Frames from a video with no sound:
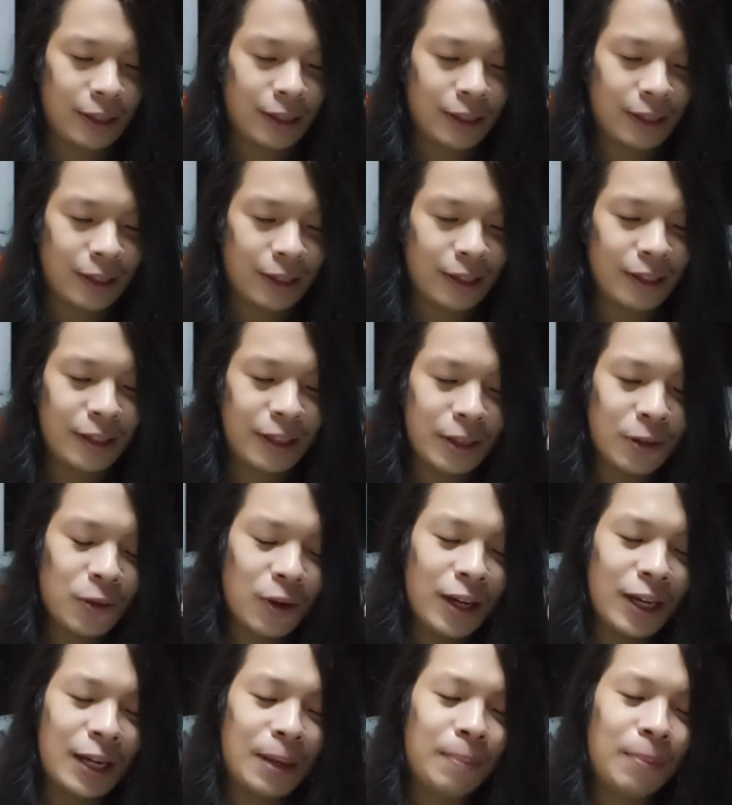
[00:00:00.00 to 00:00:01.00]
Hindi ko
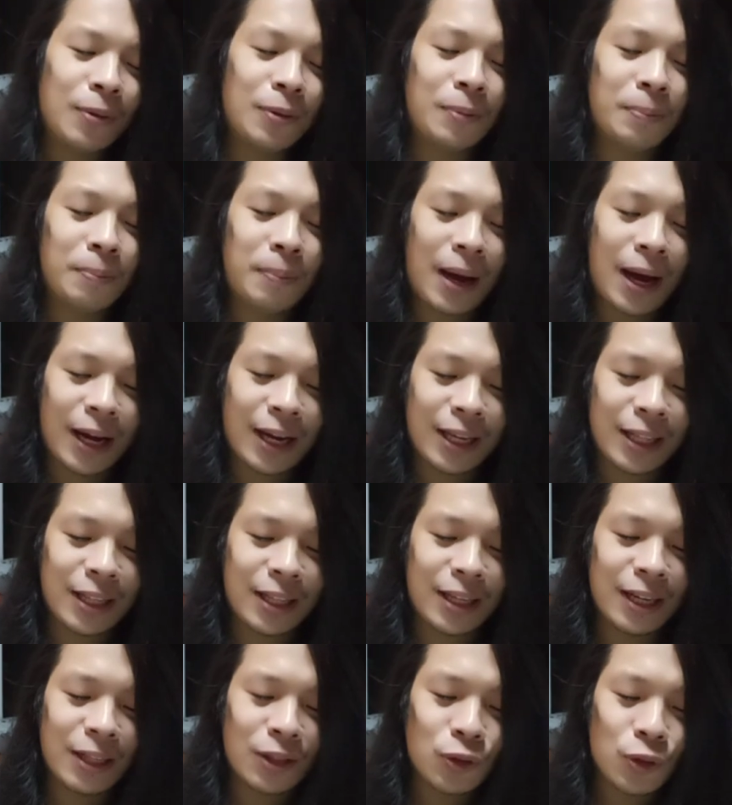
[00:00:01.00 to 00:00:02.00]
alam kung bakit
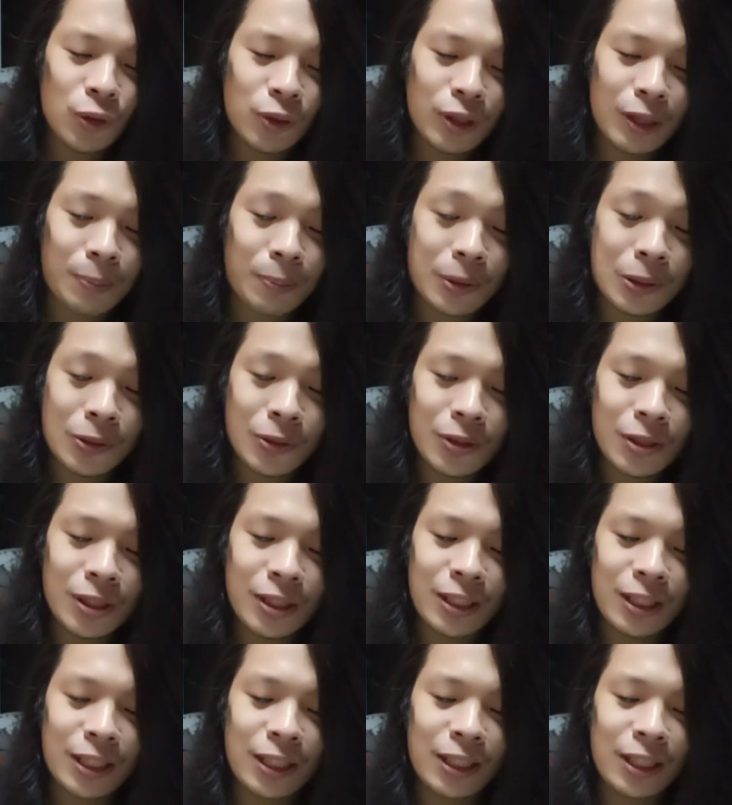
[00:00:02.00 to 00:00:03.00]
ganito yung na-produce
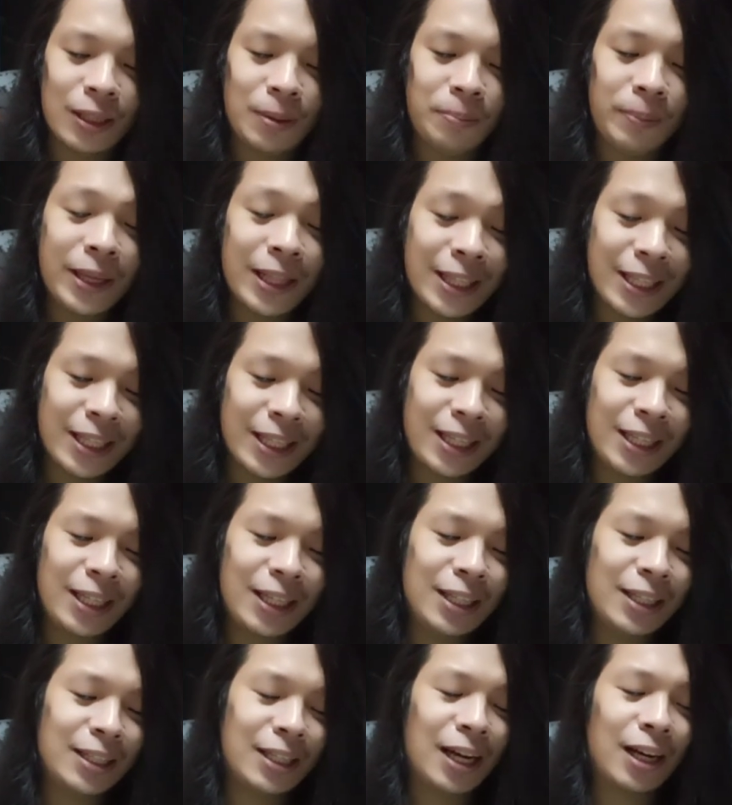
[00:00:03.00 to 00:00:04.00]
ni Milky
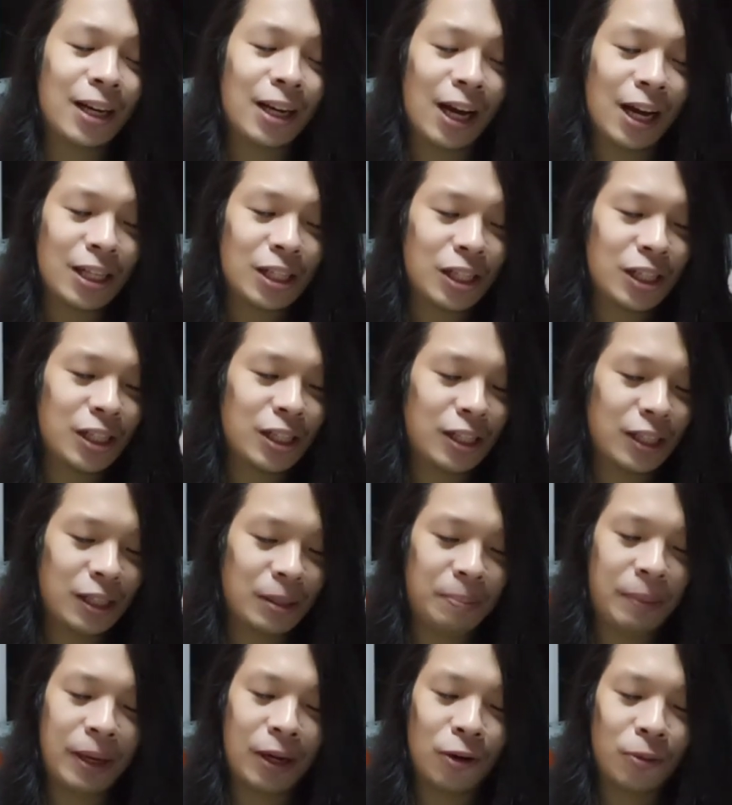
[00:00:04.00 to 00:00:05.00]
na clutch.
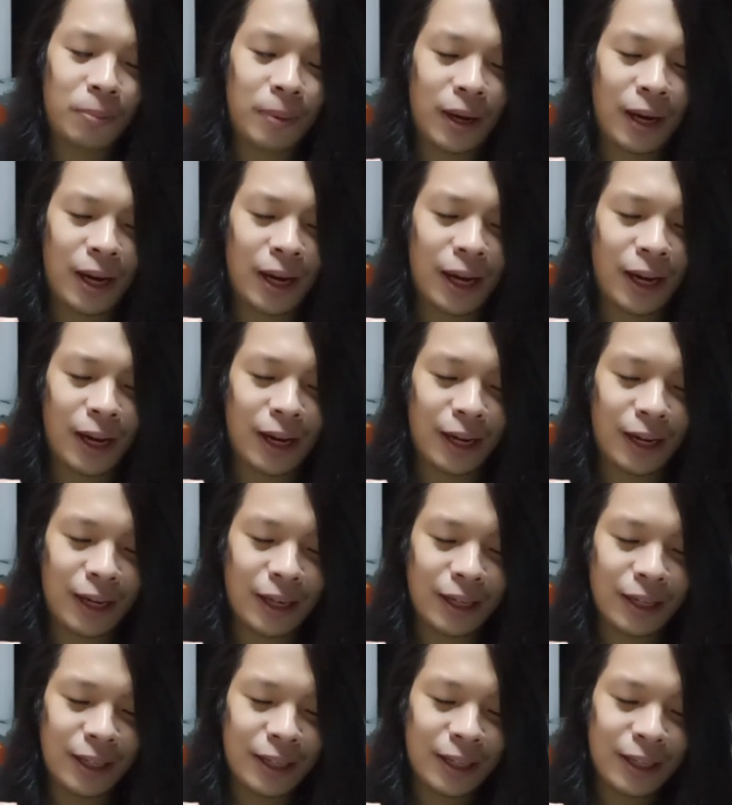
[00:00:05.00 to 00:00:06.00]
Merong mga,
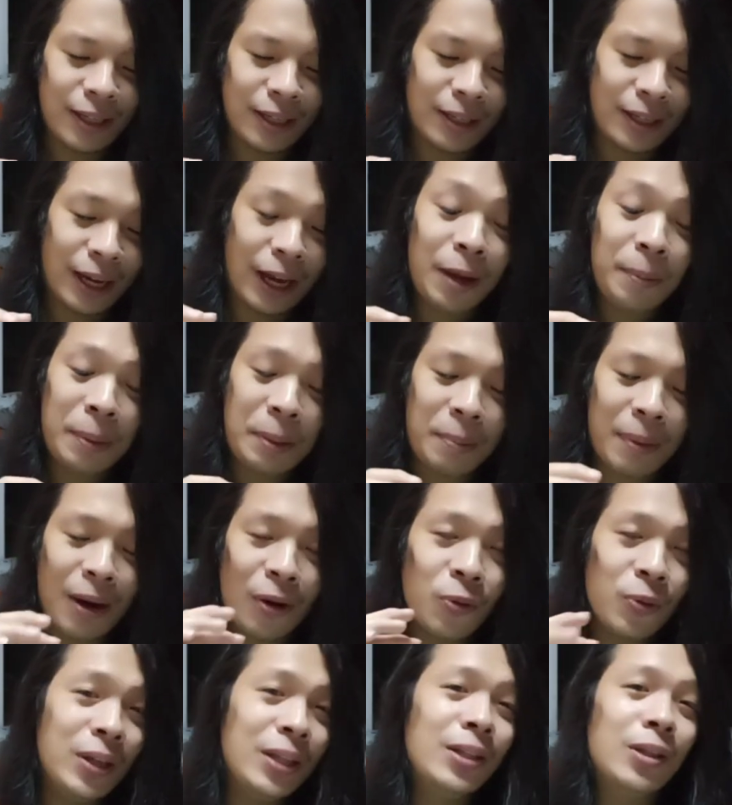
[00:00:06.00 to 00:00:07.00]
eh, may mga
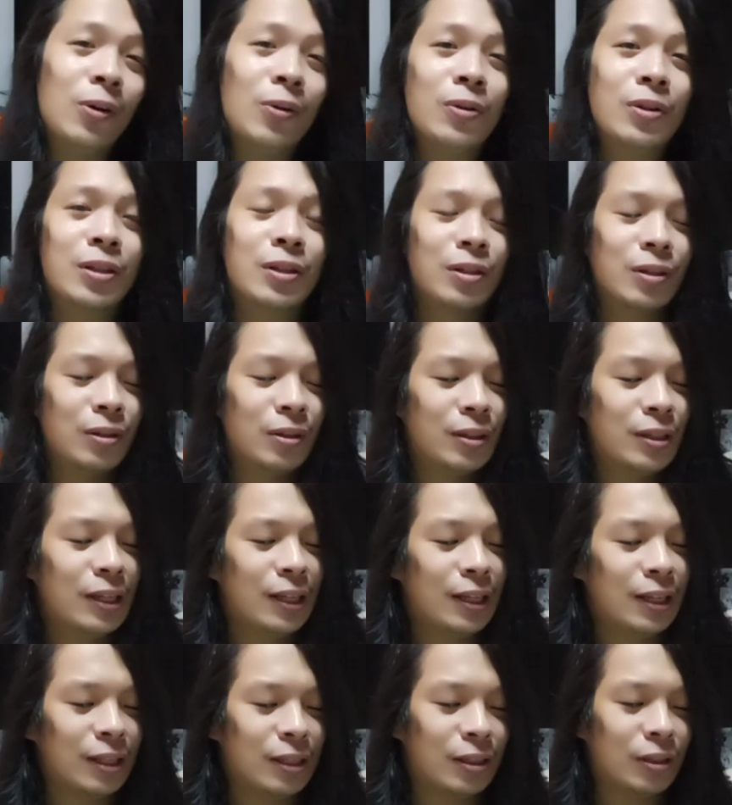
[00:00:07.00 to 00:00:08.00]
windows.
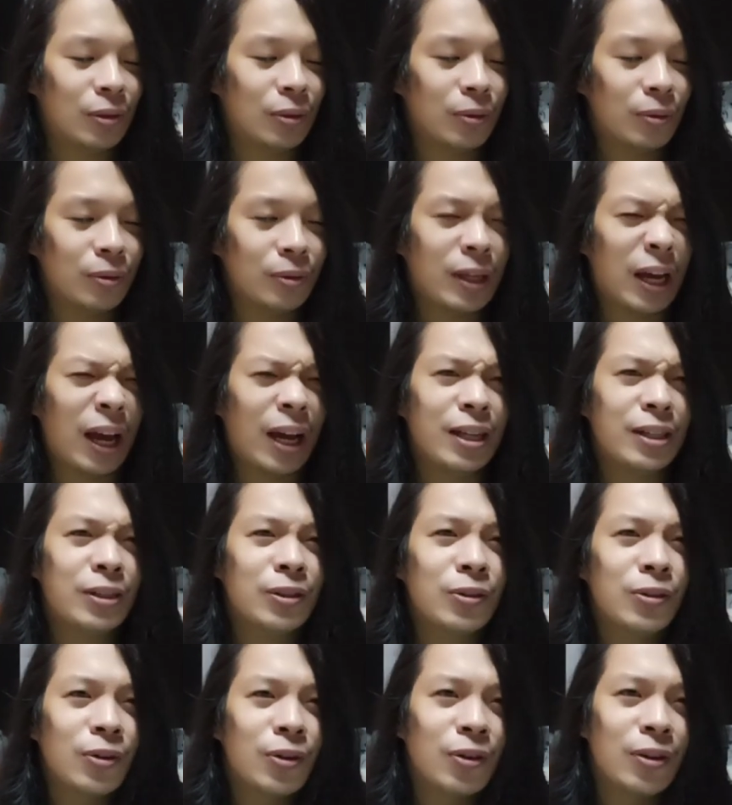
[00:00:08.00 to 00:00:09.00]
So, dahil
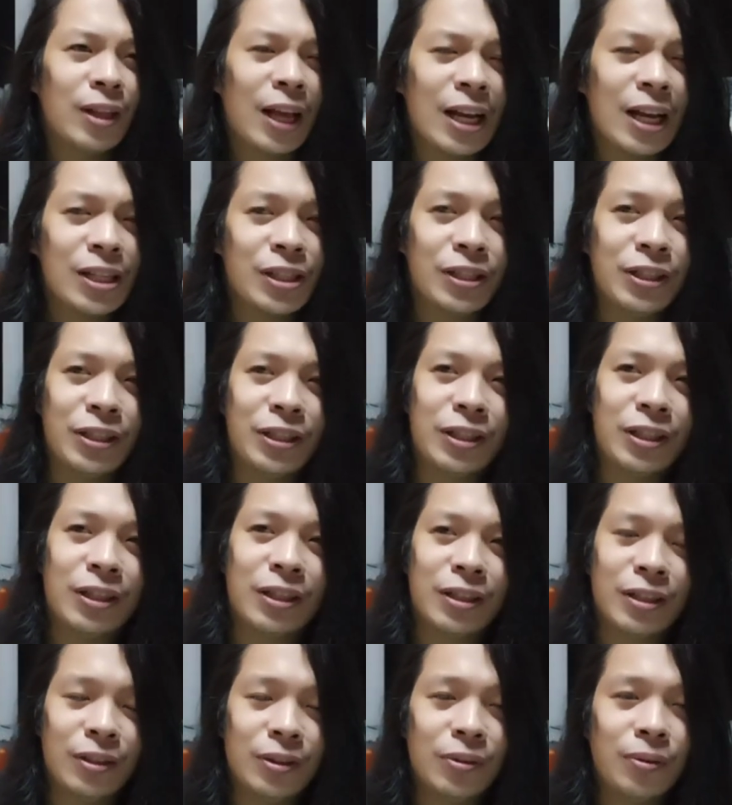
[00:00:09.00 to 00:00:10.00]
siguro last year,
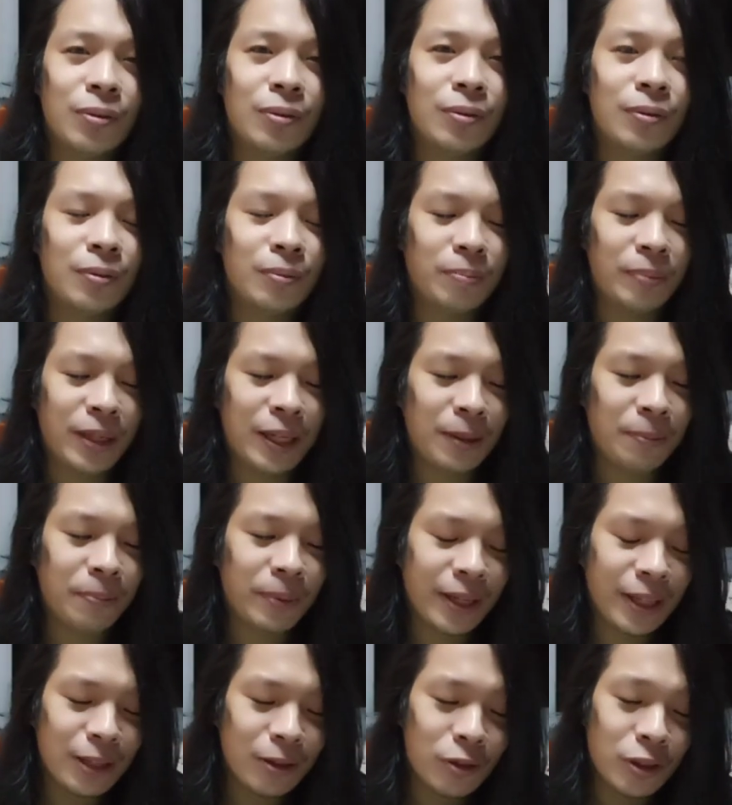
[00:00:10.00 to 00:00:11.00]
yung
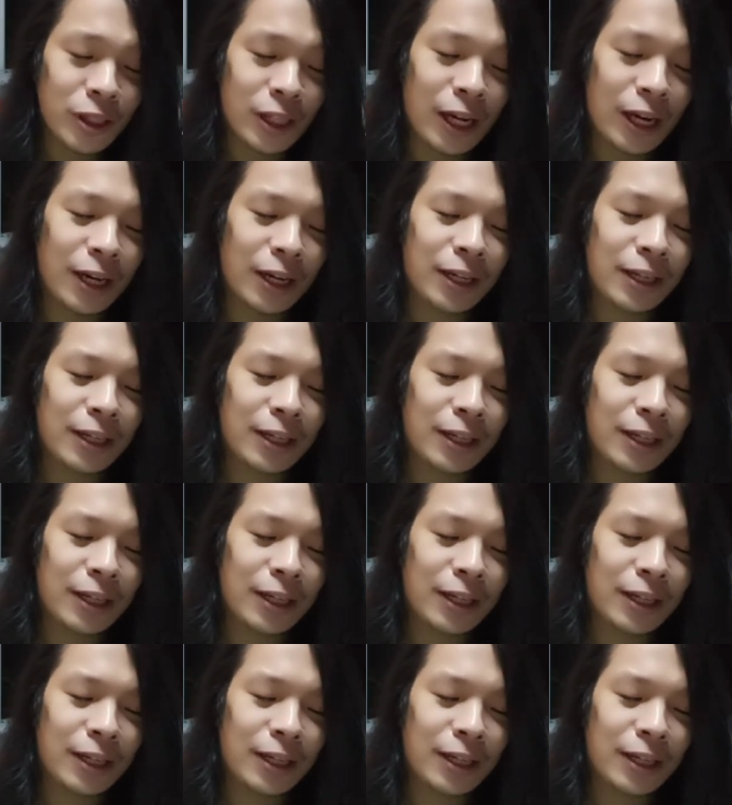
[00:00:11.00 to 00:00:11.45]
binibreed ko siya,